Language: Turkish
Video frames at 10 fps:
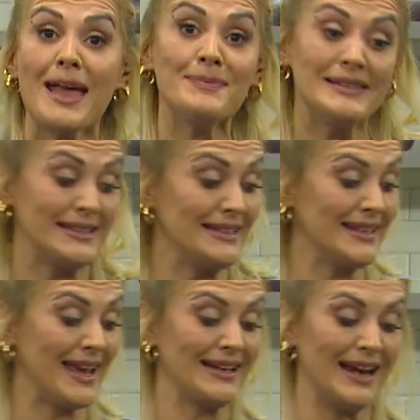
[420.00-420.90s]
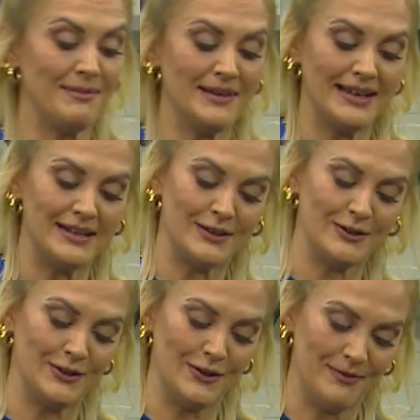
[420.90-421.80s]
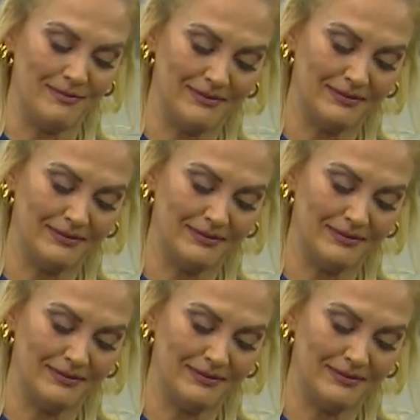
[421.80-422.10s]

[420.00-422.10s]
hepsini tekrar bir karıştırıyorum.